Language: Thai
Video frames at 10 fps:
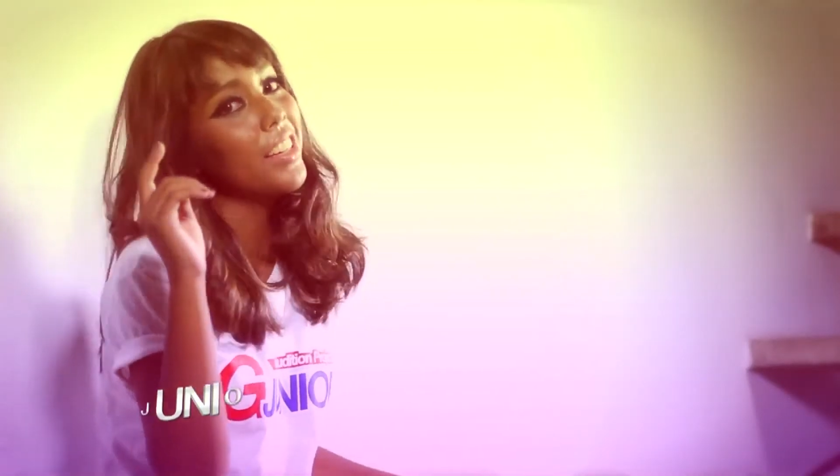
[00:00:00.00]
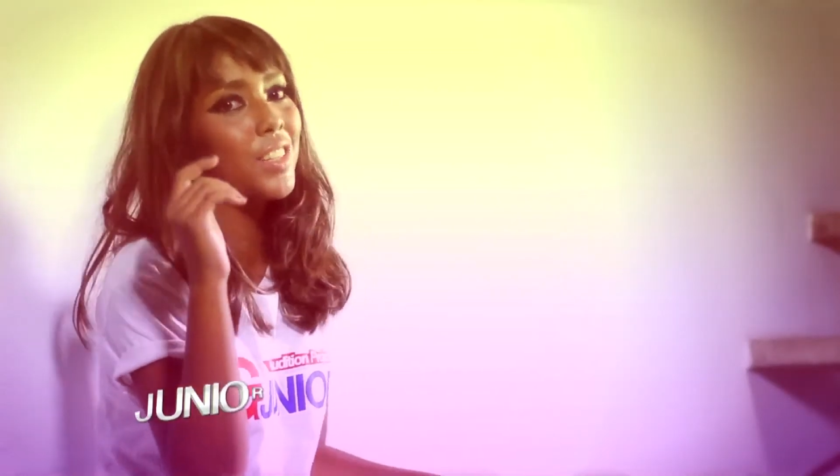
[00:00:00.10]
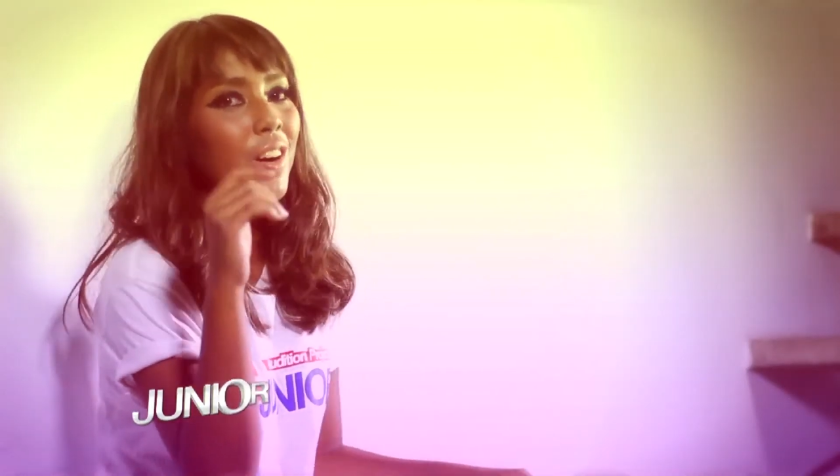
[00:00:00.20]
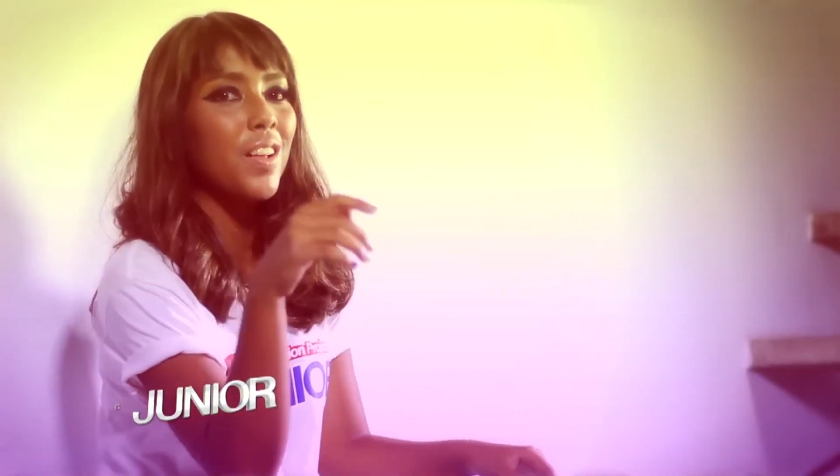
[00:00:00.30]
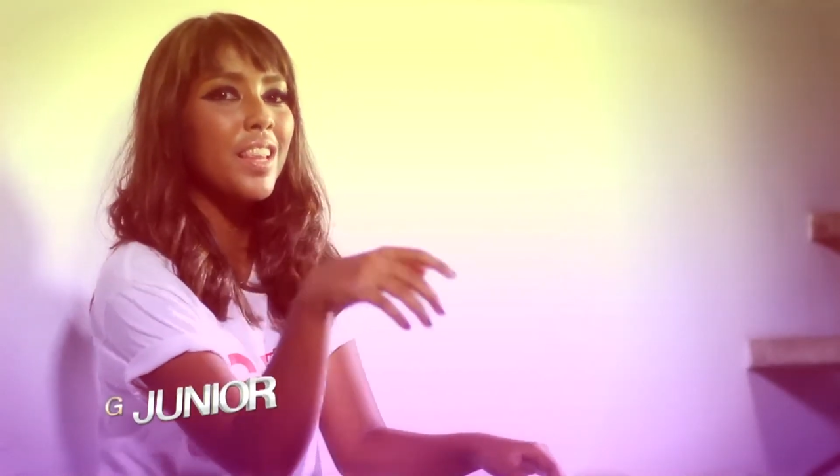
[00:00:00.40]

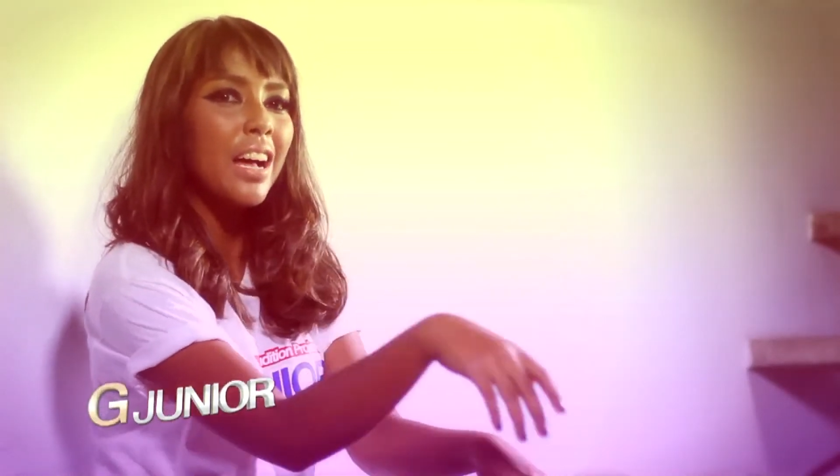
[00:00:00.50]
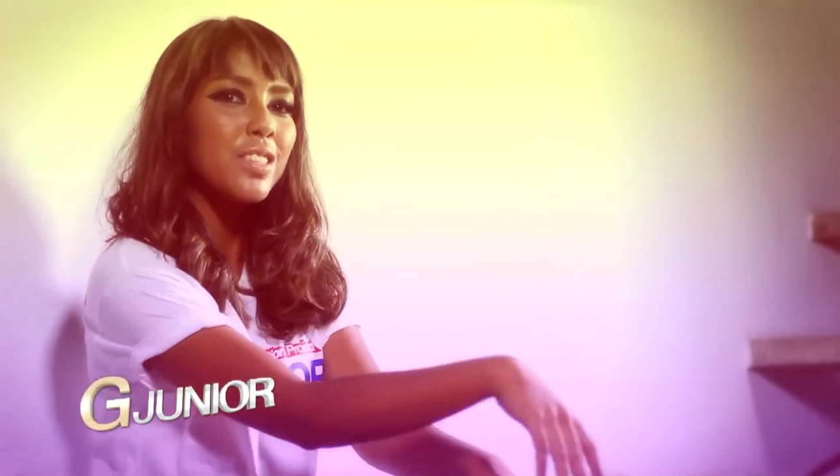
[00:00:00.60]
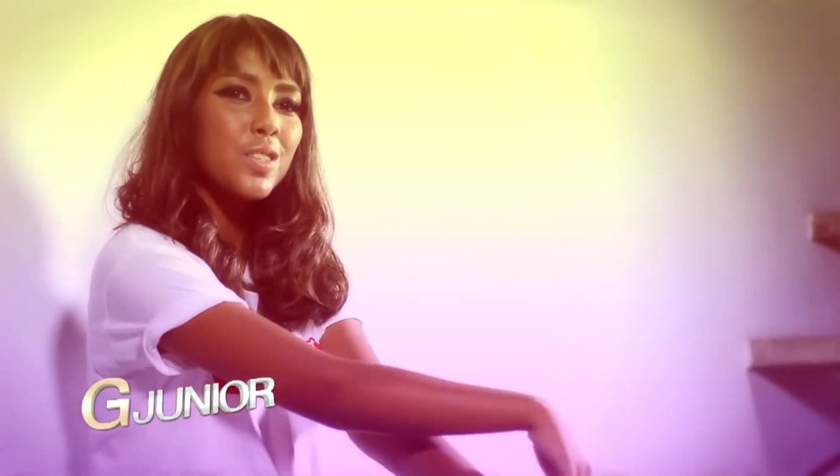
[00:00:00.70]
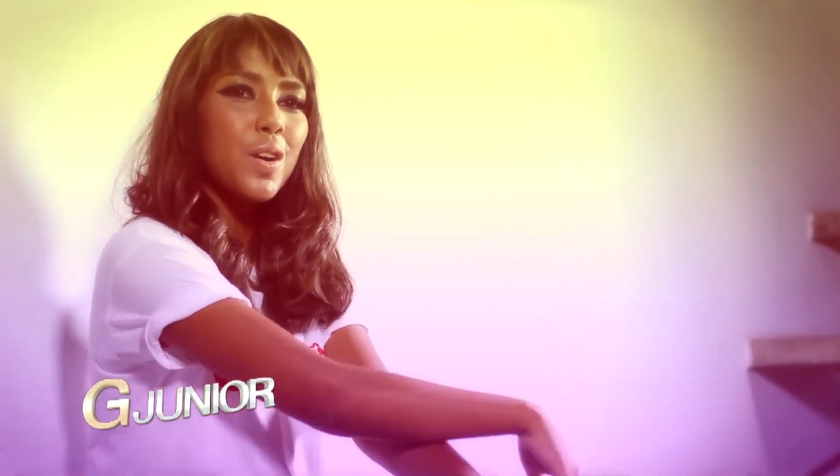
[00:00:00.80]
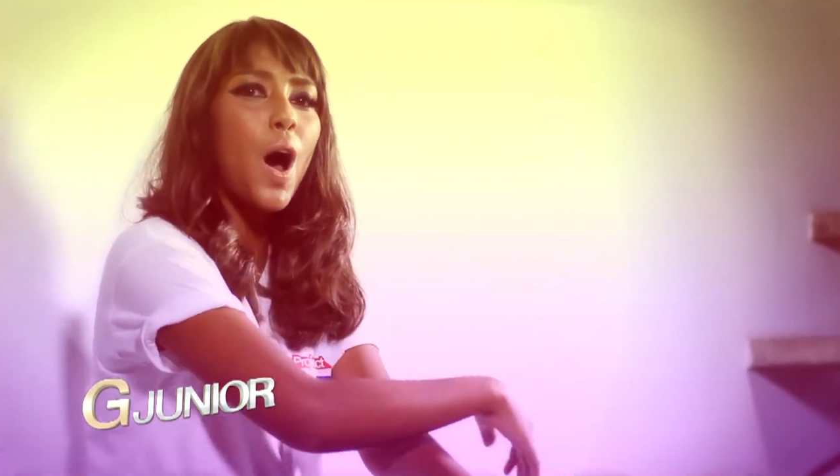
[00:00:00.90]
let's go
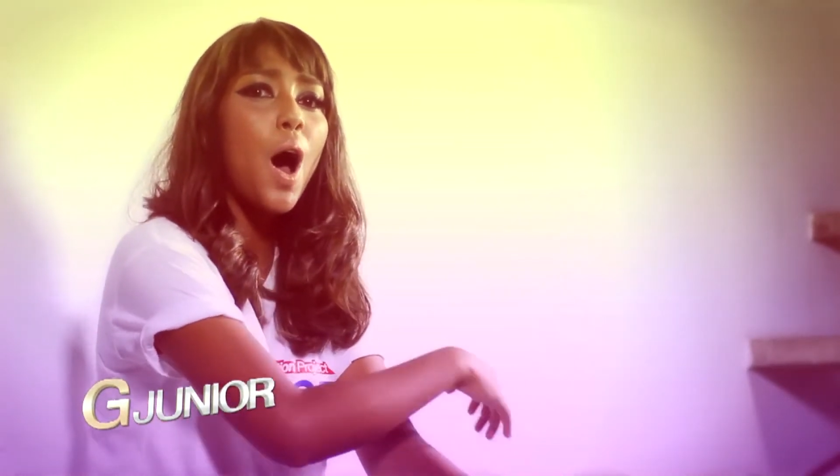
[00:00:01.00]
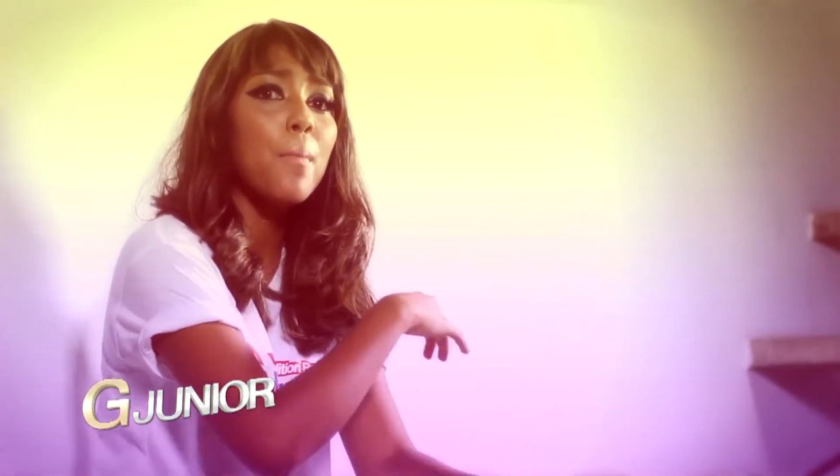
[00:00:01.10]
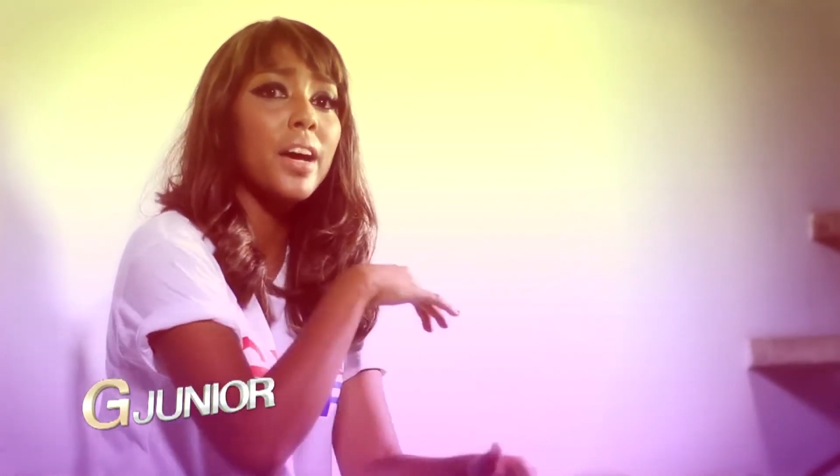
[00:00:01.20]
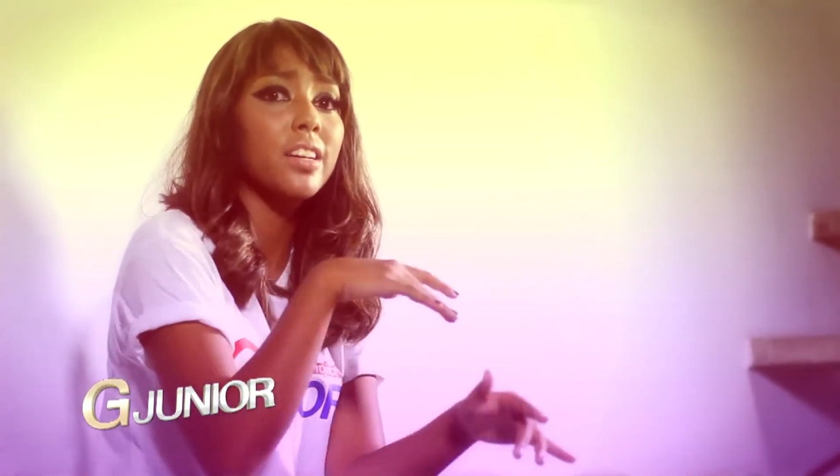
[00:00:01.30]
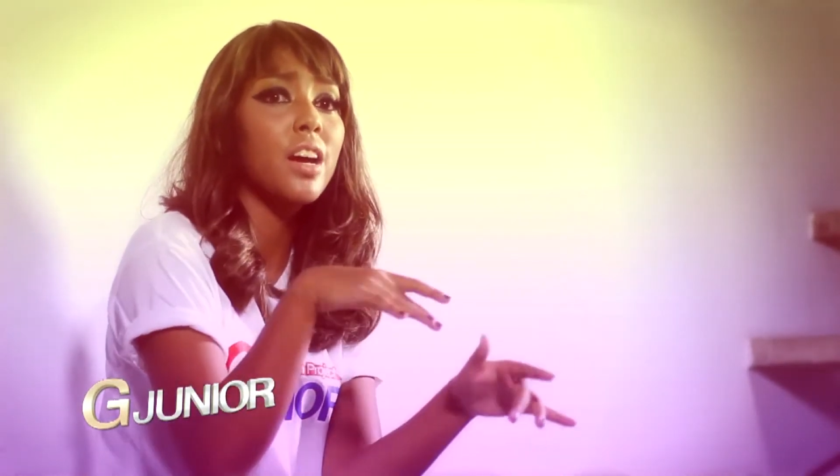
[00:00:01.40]
out to
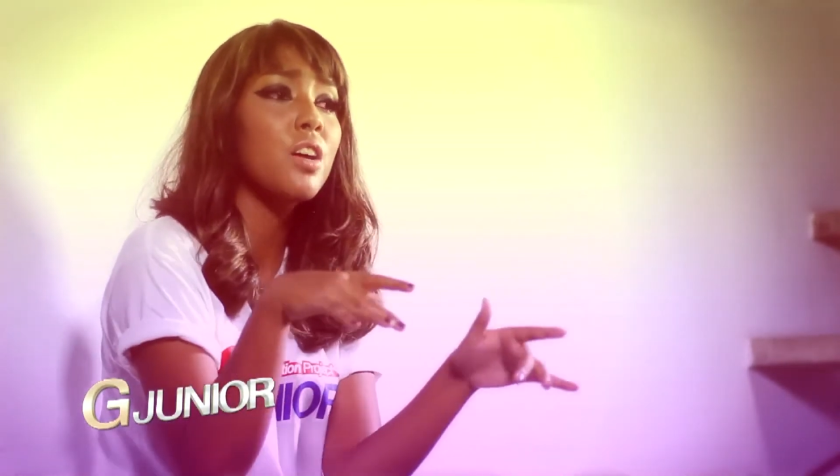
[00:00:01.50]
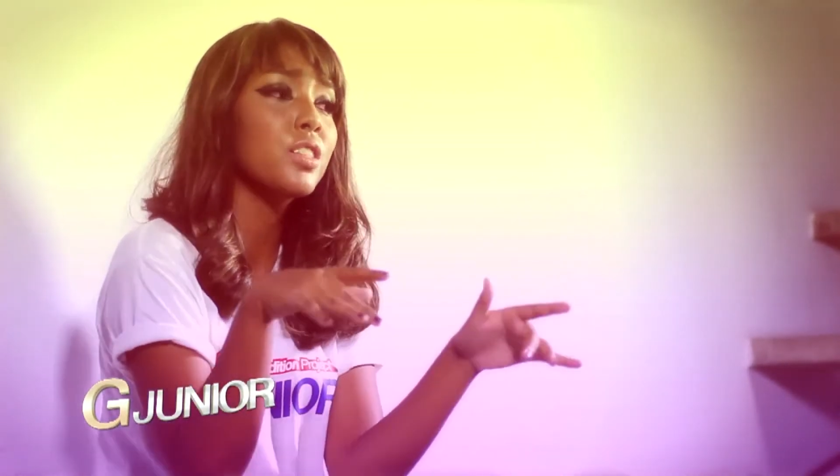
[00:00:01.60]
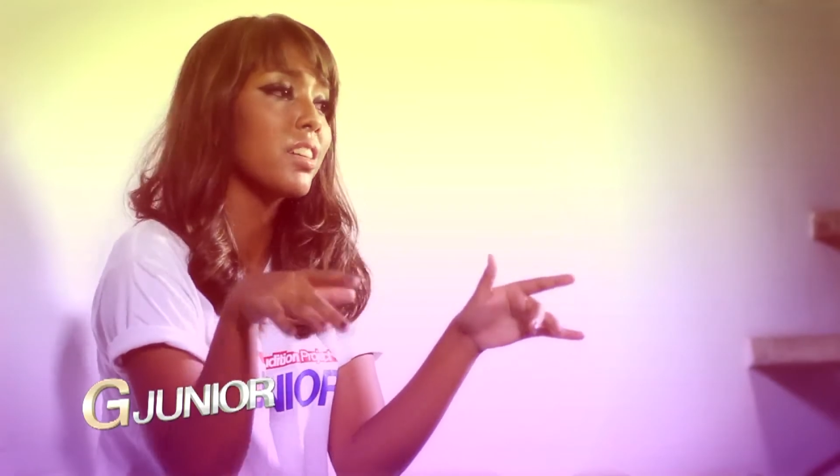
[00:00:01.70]
all my girls